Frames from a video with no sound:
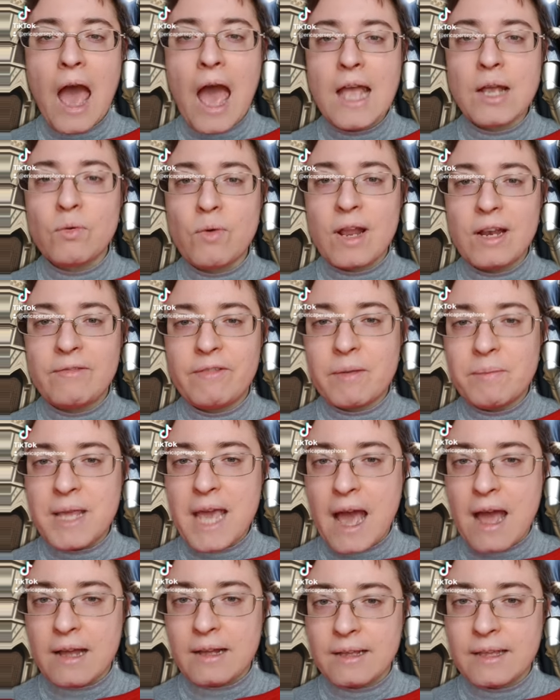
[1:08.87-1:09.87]
Ai guelfi
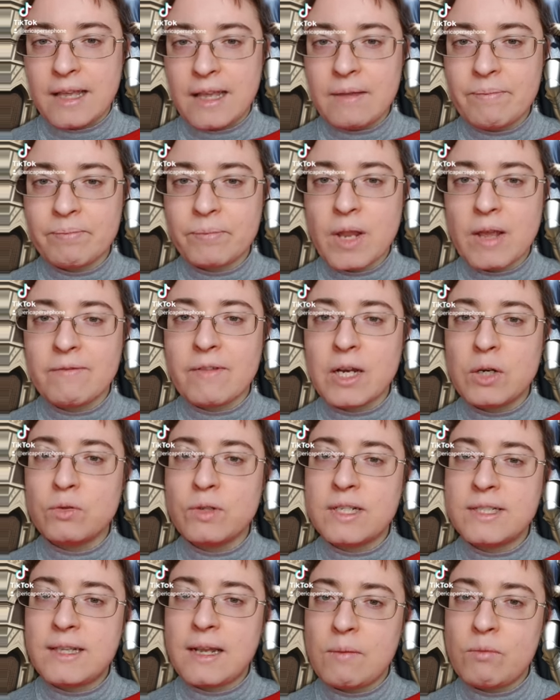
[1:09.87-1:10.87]
bianchi
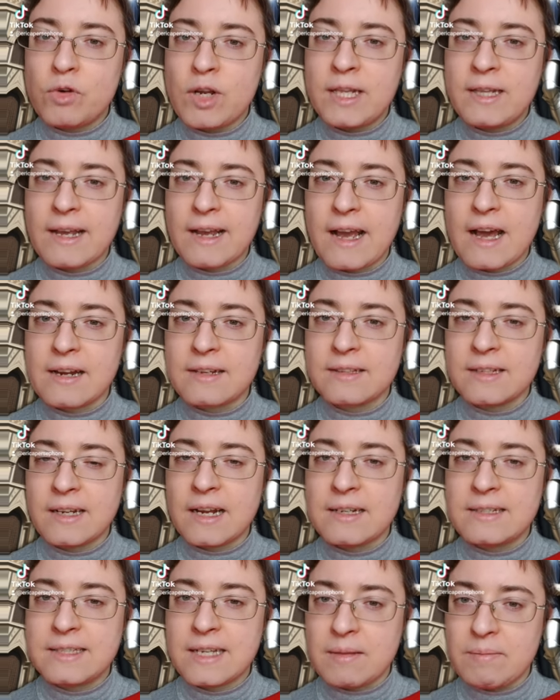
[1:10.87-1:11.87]
vanno distribuite carte
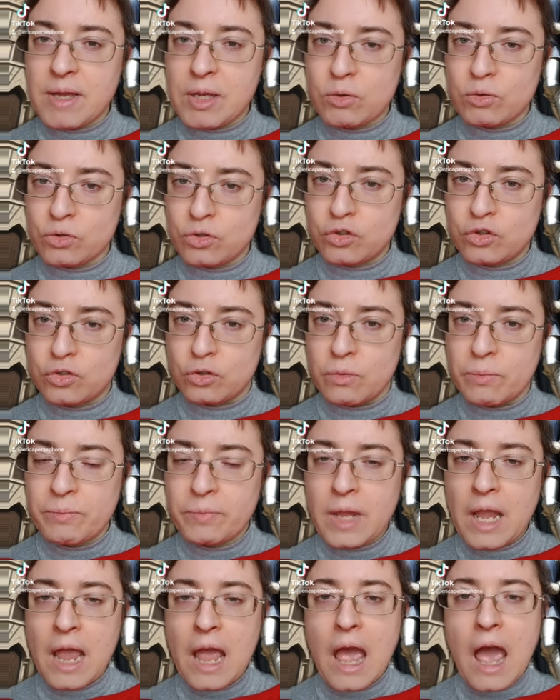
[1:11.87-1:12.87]
dal seme rosso,
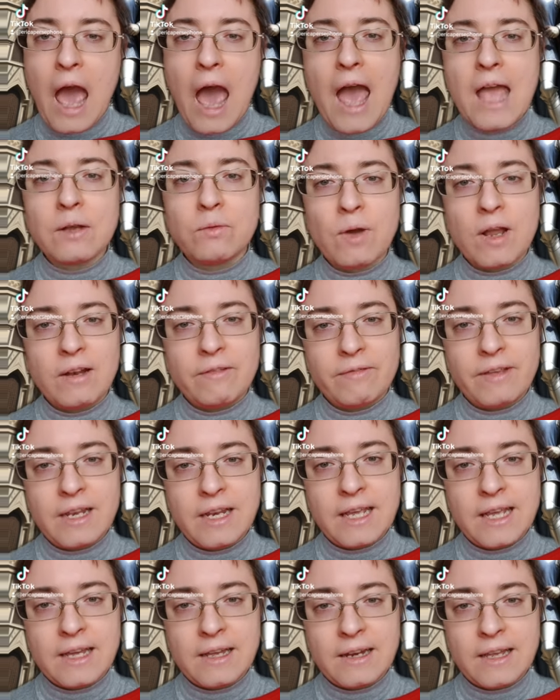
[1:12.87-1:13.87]
ai
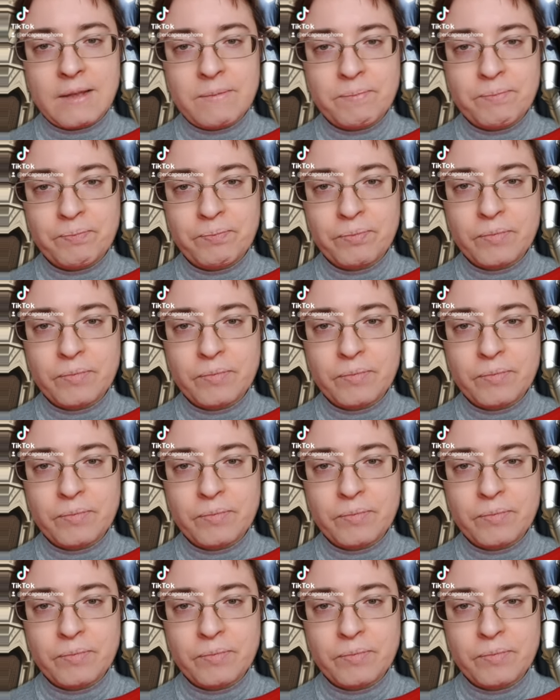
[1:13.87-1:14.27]
guelfi neri